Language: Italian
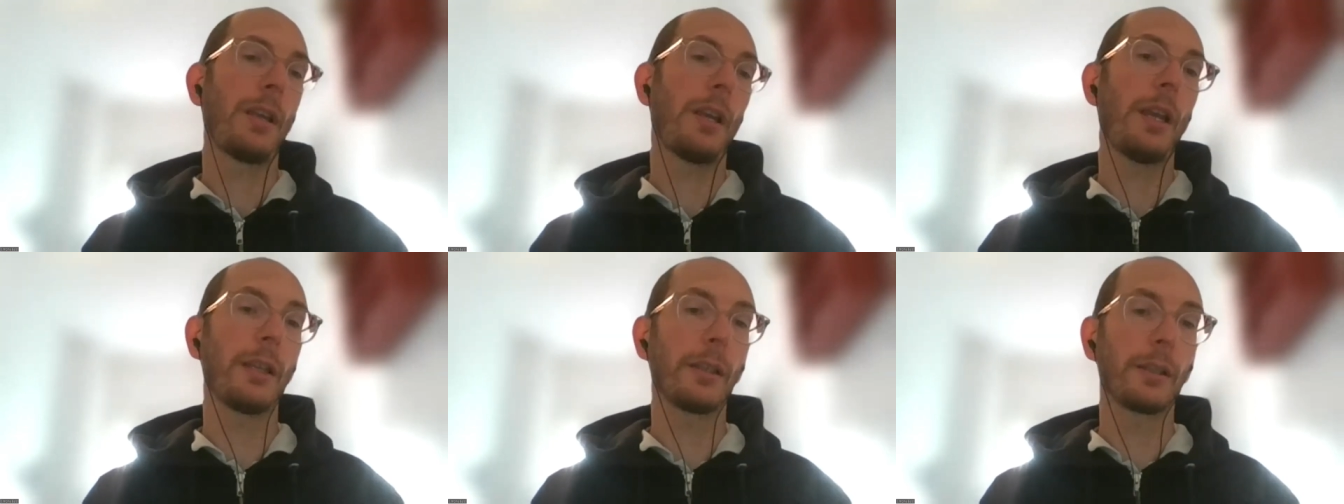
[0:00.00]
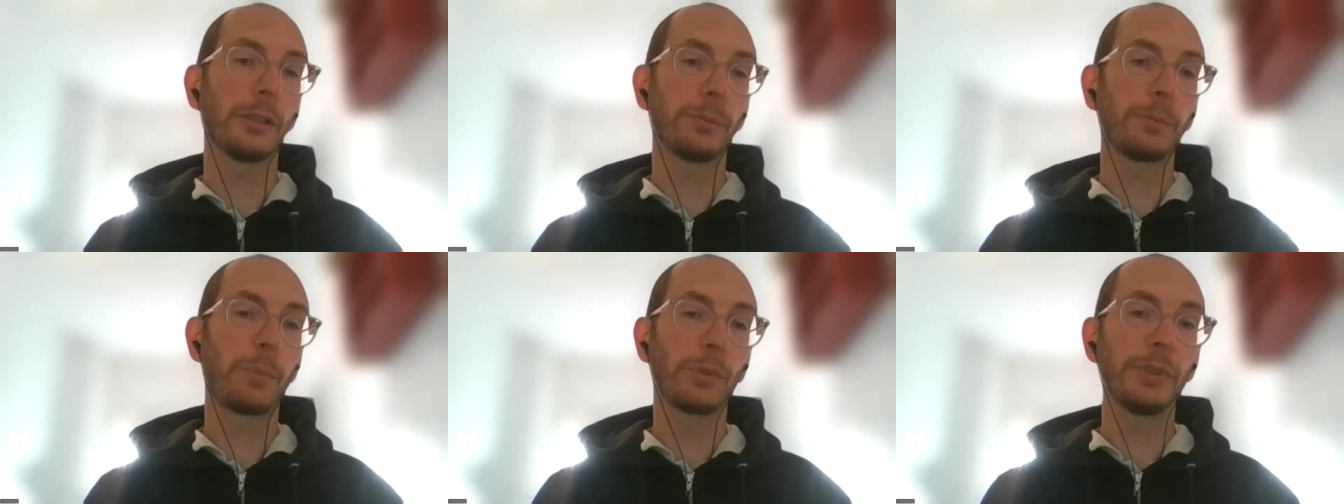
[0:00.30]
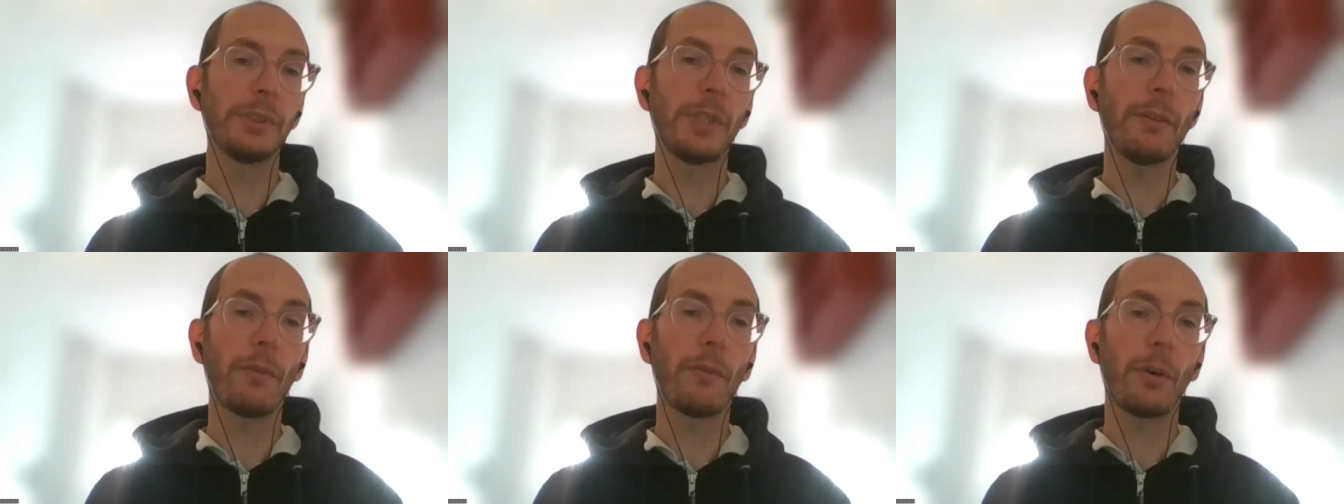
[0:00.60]
e il gruppo
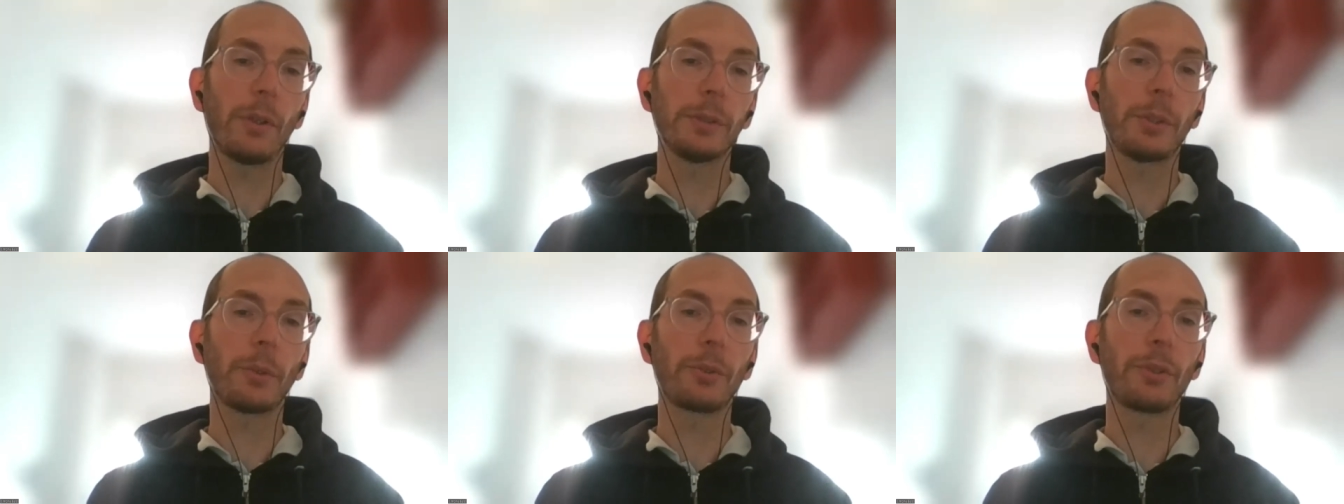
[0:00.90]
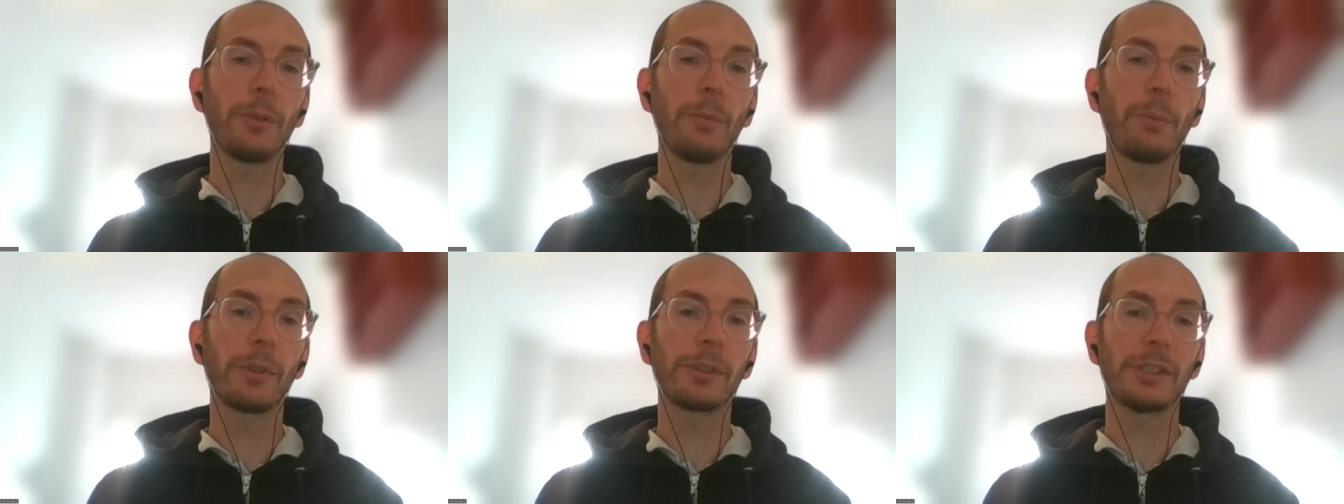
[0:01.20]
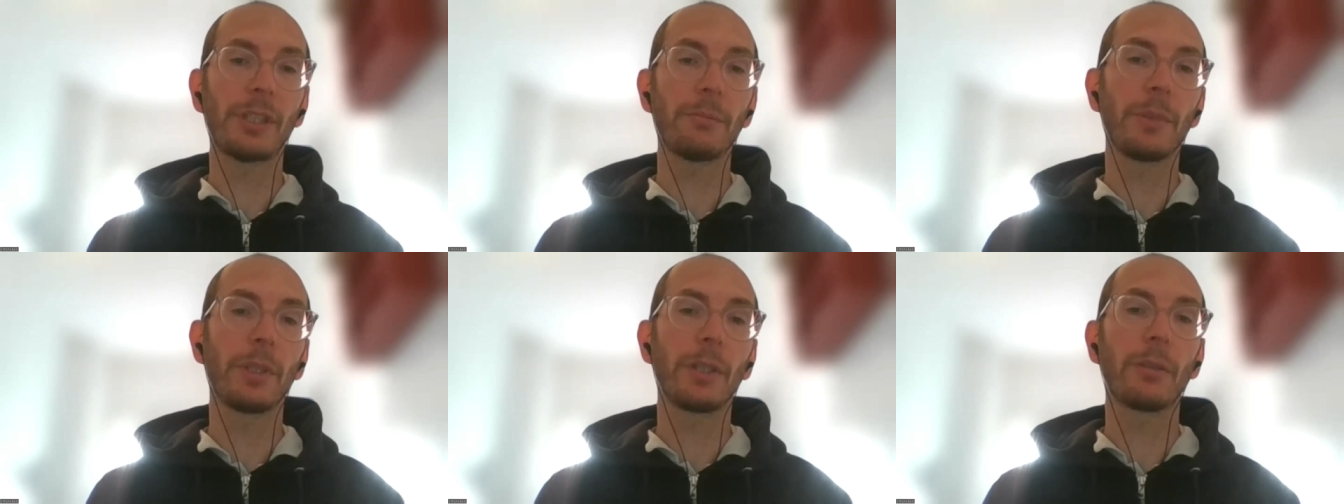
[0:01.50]
di lavoro si
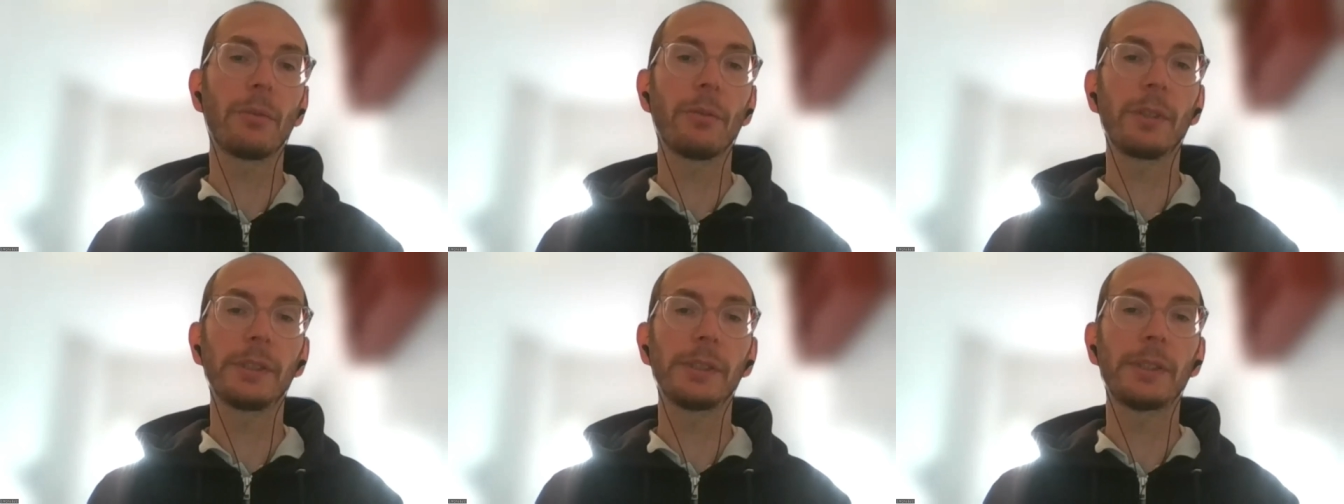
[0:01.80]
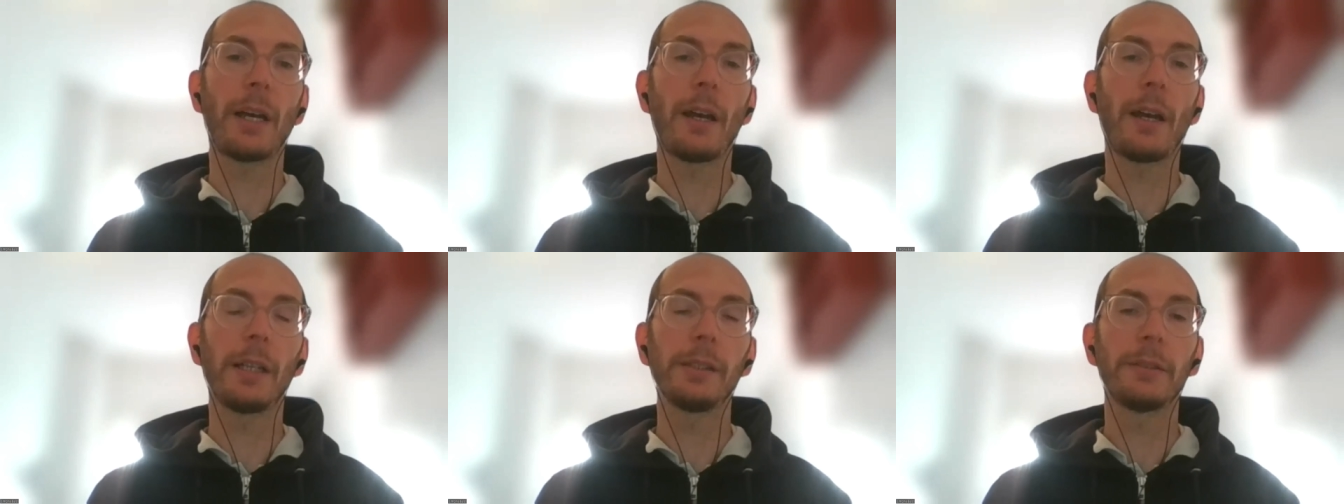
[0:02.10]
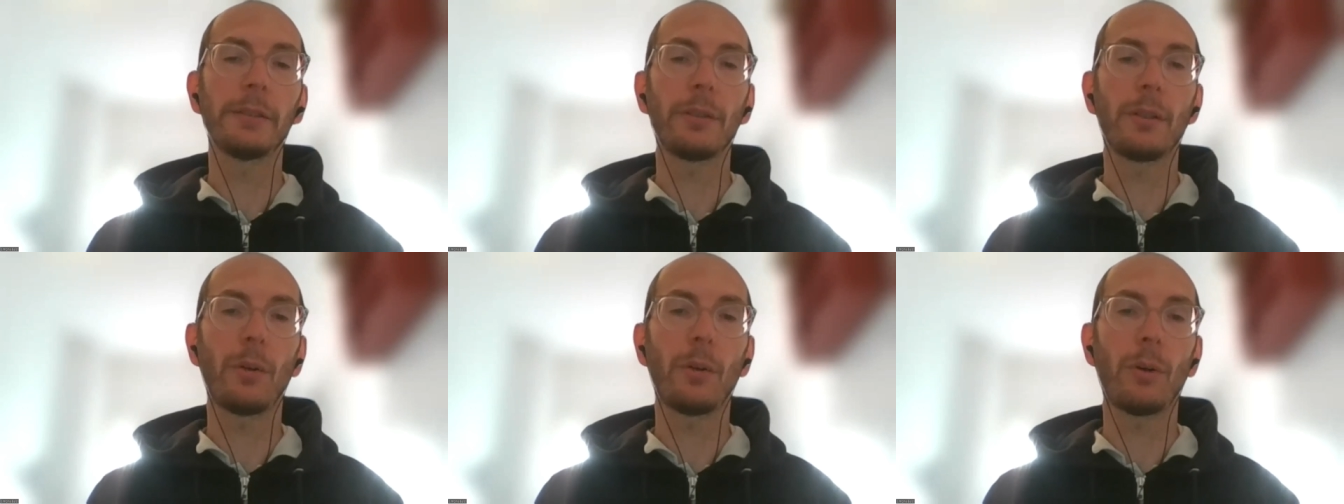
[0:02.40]
potrebbe
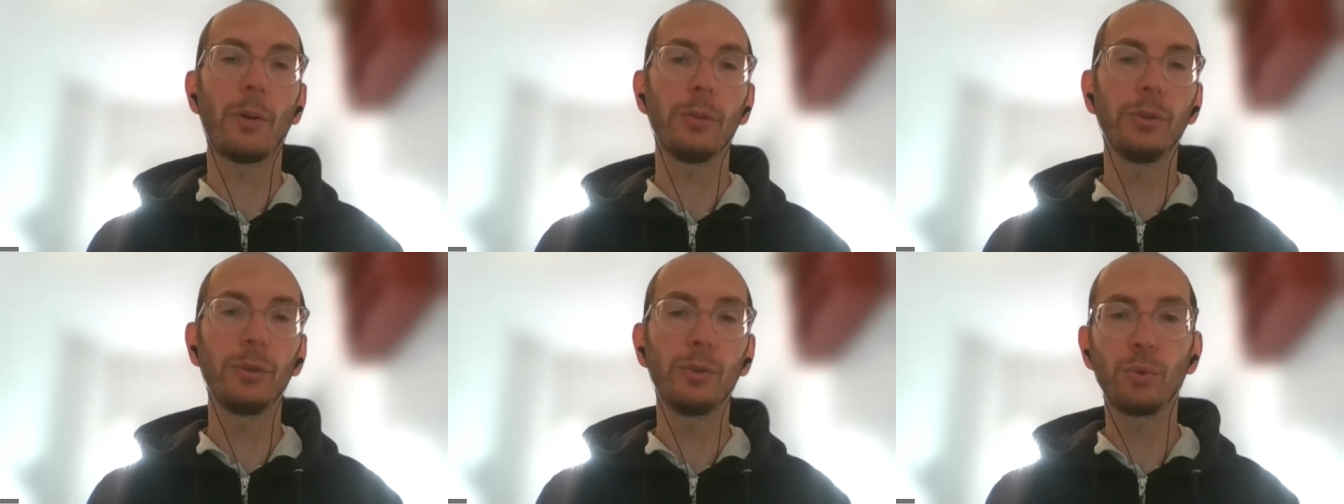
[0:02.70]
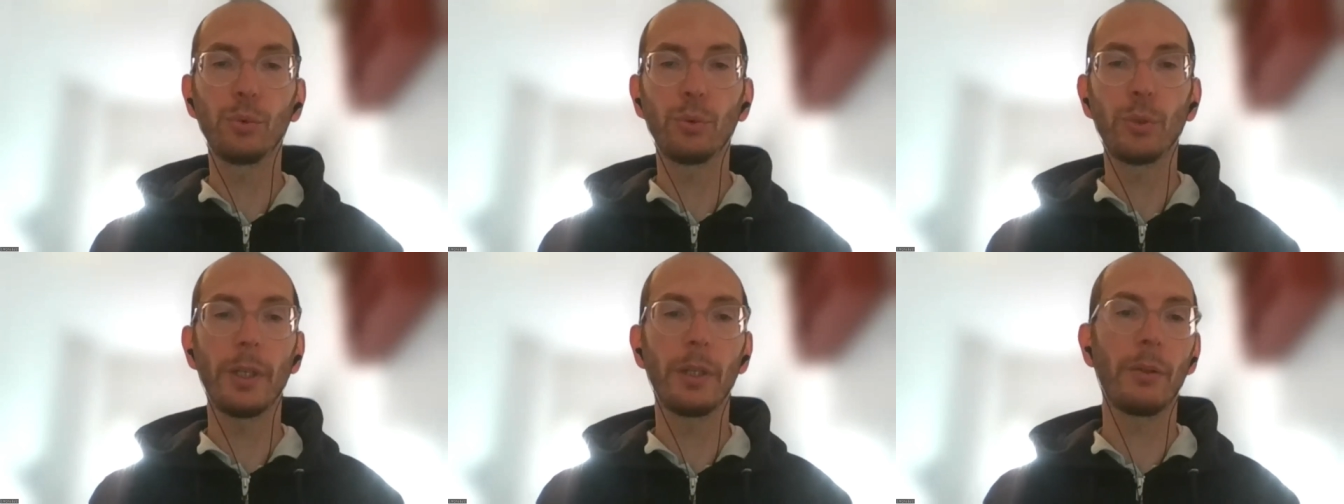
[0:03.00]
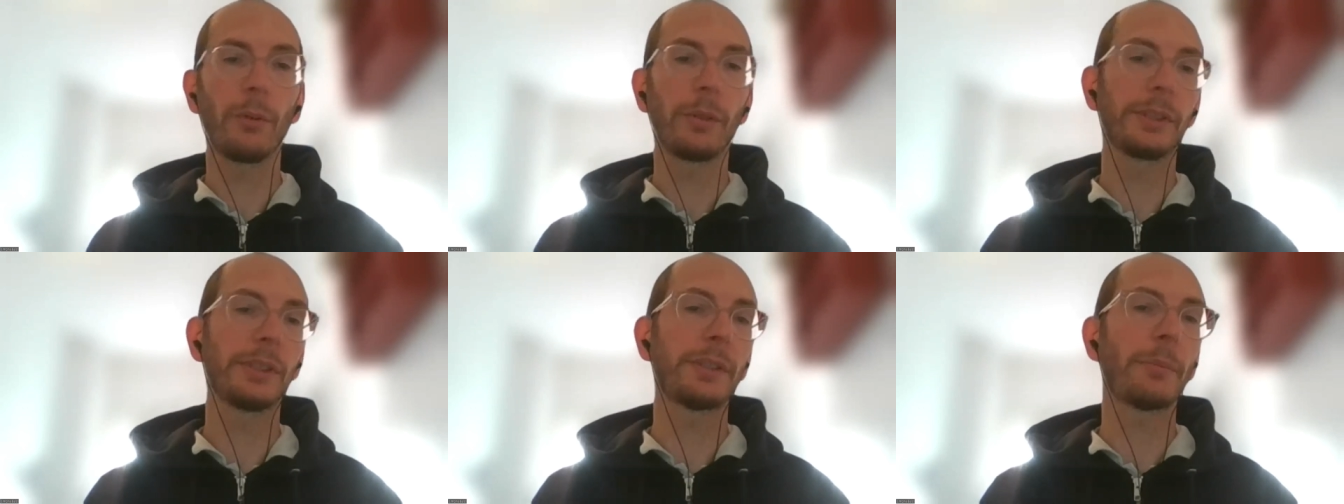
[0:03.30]
incontrare ogni due
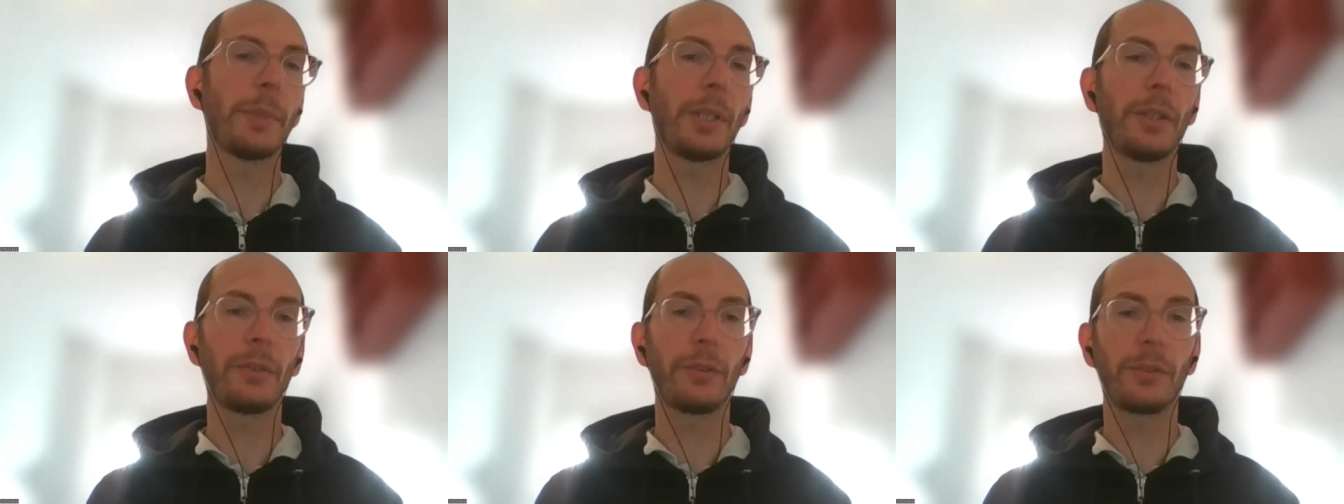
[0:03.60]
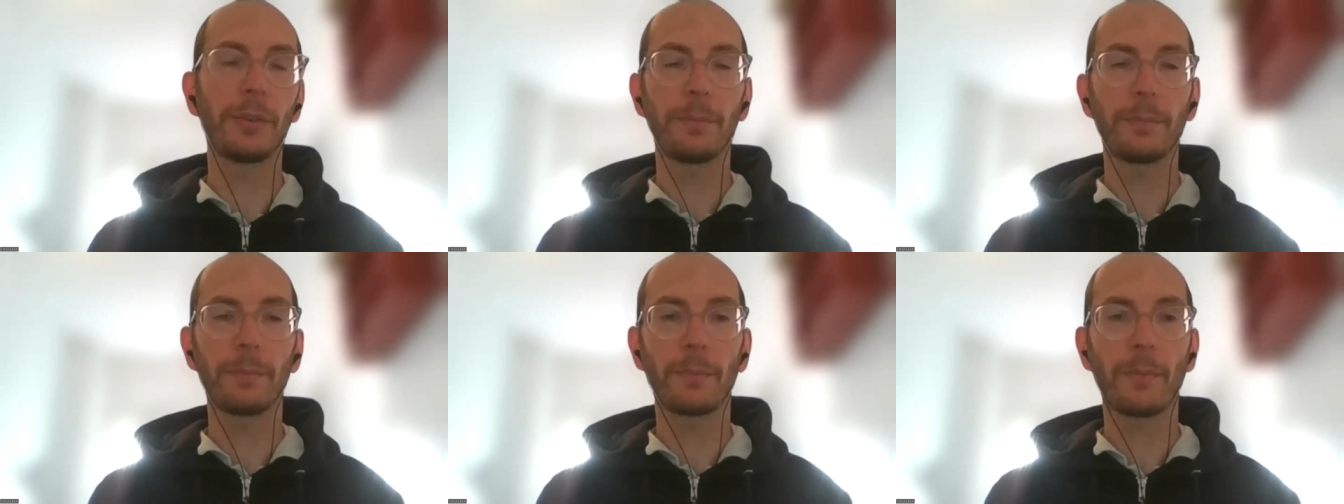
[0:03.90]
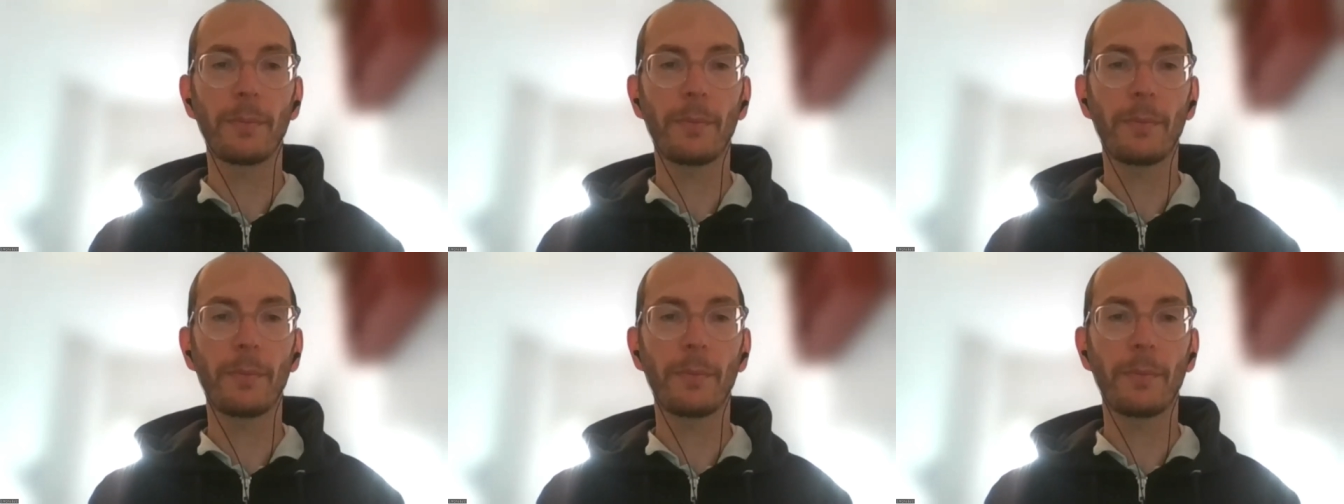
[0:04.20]
o tre mesi.